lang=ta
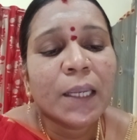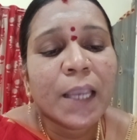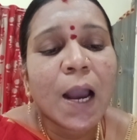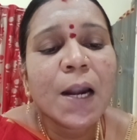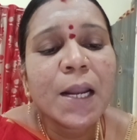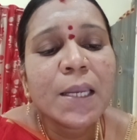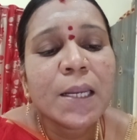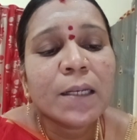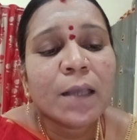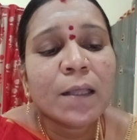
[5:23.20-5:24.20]

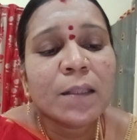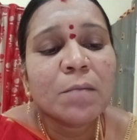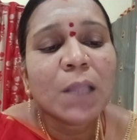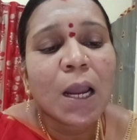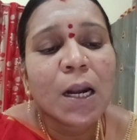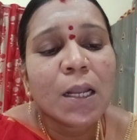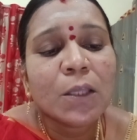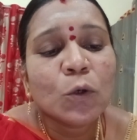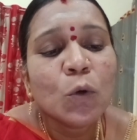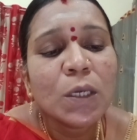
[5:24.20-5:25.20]
யானையின் தந்தம் தங்களது
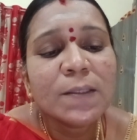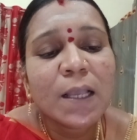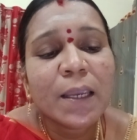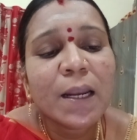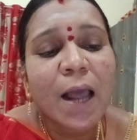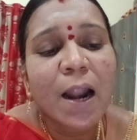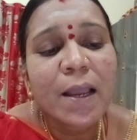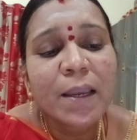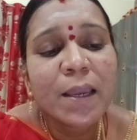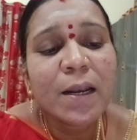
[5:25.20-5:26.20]
குடிசையில்
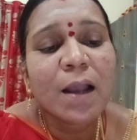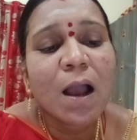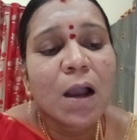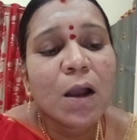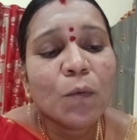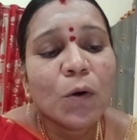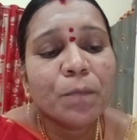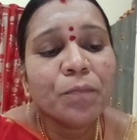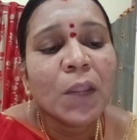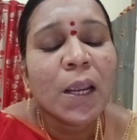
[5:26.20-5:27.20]
அழகிற்காகவும்
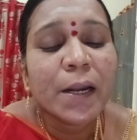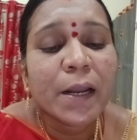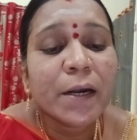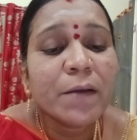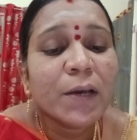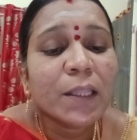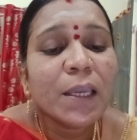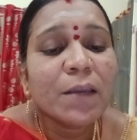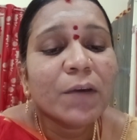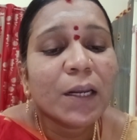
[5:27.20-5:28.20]
நடுவது
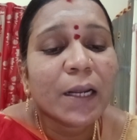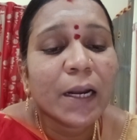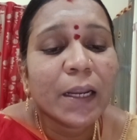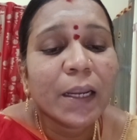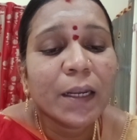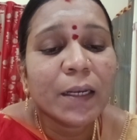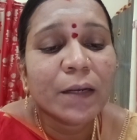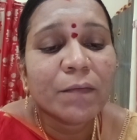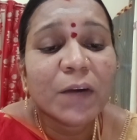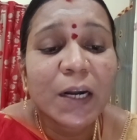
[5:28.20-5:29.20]
இவர்களின்
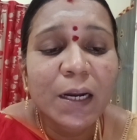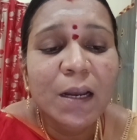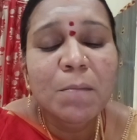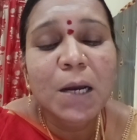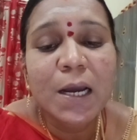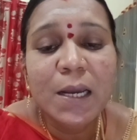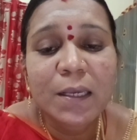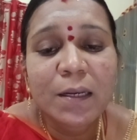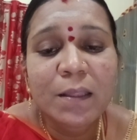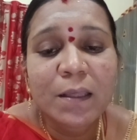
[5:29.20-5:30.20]
வழக்கமாக
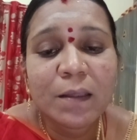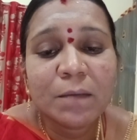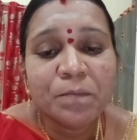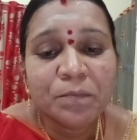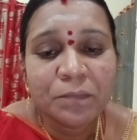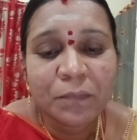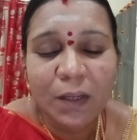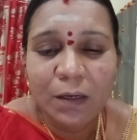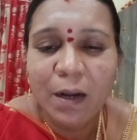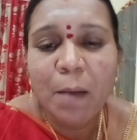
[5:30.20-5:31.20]
இருந்தது
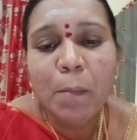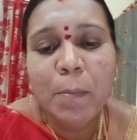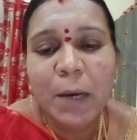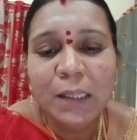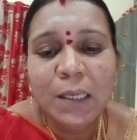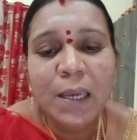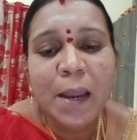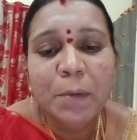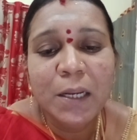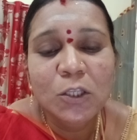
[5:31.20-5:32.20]
நம்ம பார்த்தீங்க
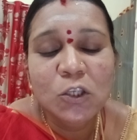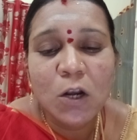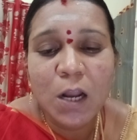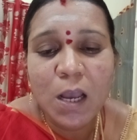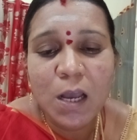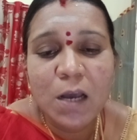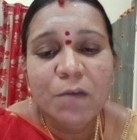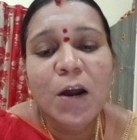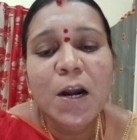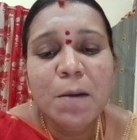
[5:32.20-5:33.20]
அப்படின்னு சொன்னால்
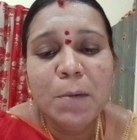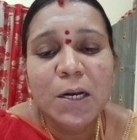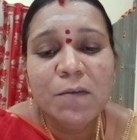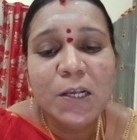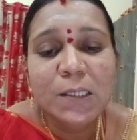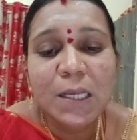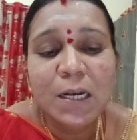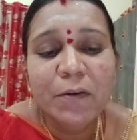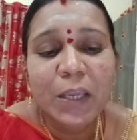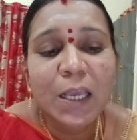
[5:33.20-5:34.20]
வாழை மரம்
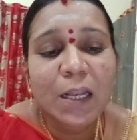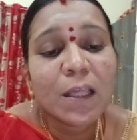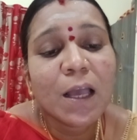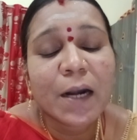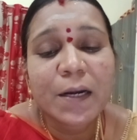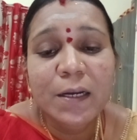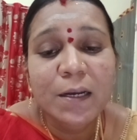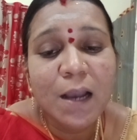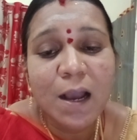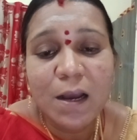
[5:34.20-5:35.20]
வாசலில் வைக்கிறது
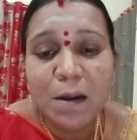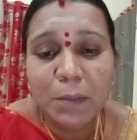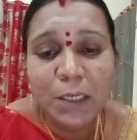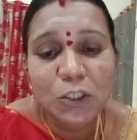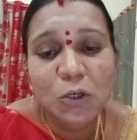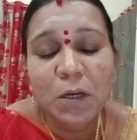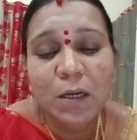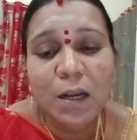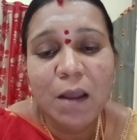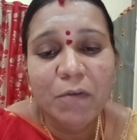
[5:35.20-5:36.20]
அழகுக்காக அப்படின்னு
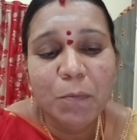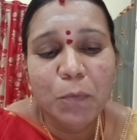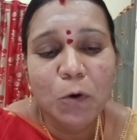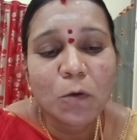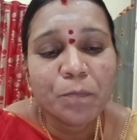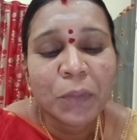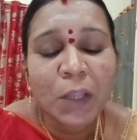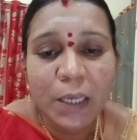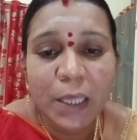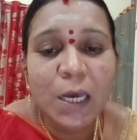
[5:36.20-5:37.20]
சொல்லிட்டுலாம் வைப்போம்
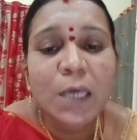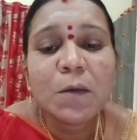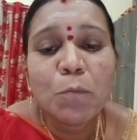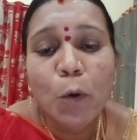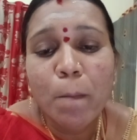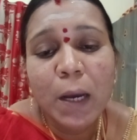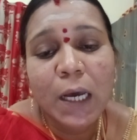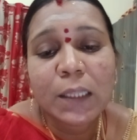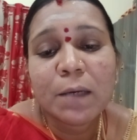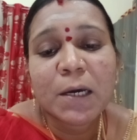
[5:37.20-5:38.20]
ஏதாவது பொம்மை
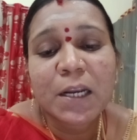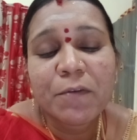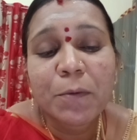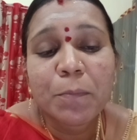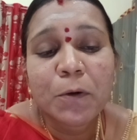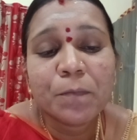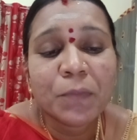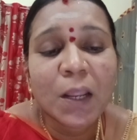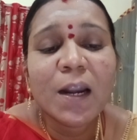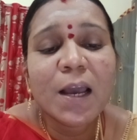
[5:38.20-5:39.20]
அந்த மாதிரி வைப்போம்
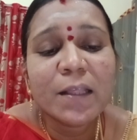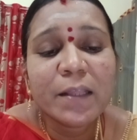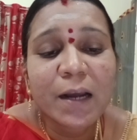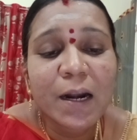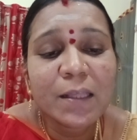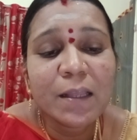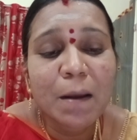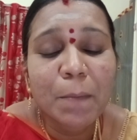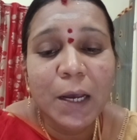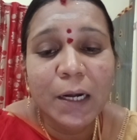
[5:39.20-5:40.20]
ஆனால் அந்த காலத்தில்
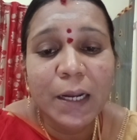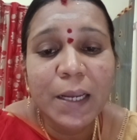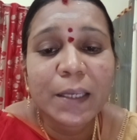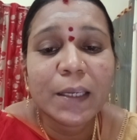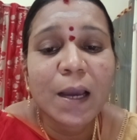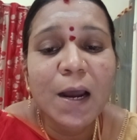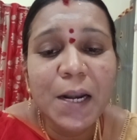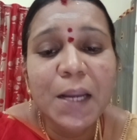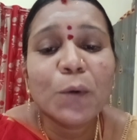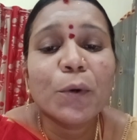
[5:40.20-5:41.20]
பாருங்கள்
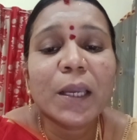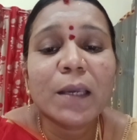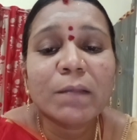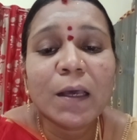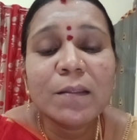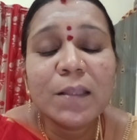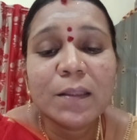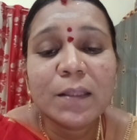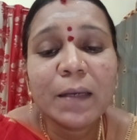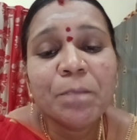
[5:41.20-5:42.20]
யானையினுடைய
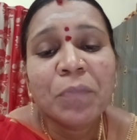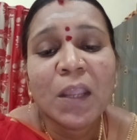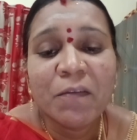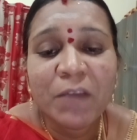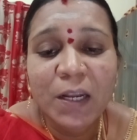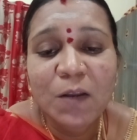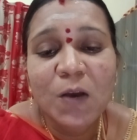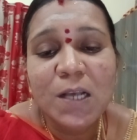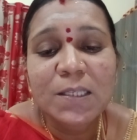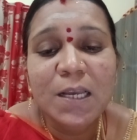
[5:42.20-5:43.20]
தந்தத்தை வீட்டு
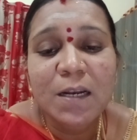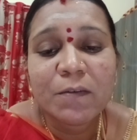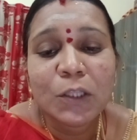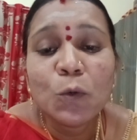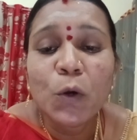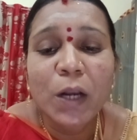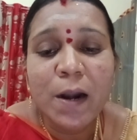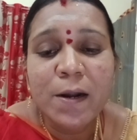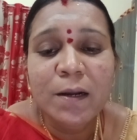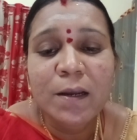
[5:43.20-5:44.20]
வாசலில் வந்து ஒரு
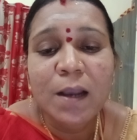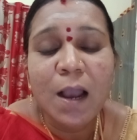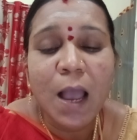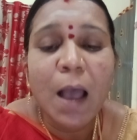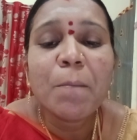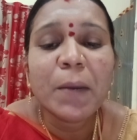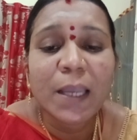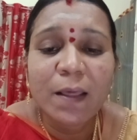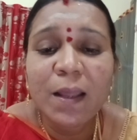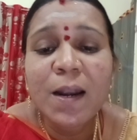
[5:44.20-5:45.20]
அழகுக்காக
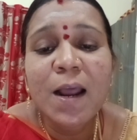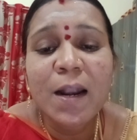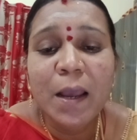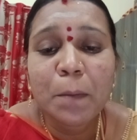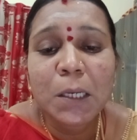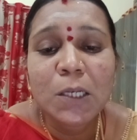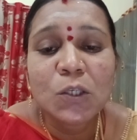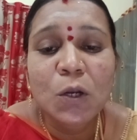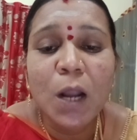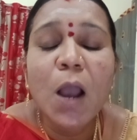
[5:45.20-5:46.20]
அப்போ எதனால் அப்படின்னு
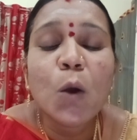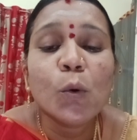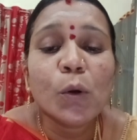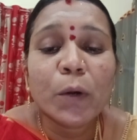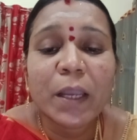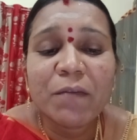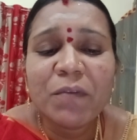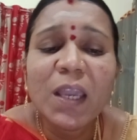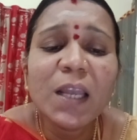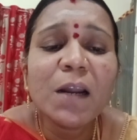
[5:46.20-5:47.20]
சொன்னால் அவங்களுடைய
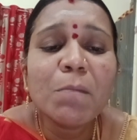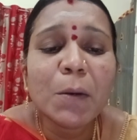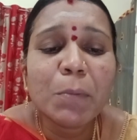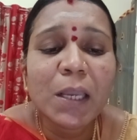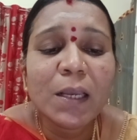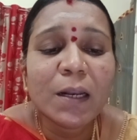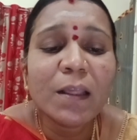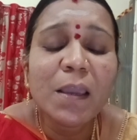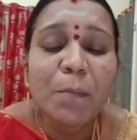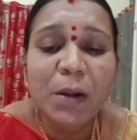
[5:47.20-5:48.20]
வீரம்
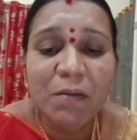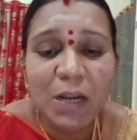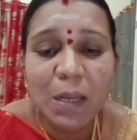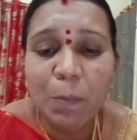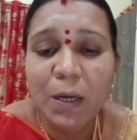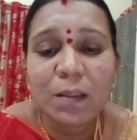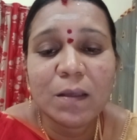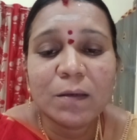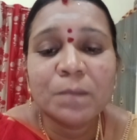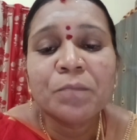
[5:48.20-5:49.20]
அப்படிங்கிறது எப்படி
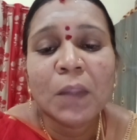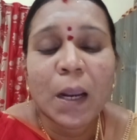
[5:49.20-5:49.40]
வெளிப்படுது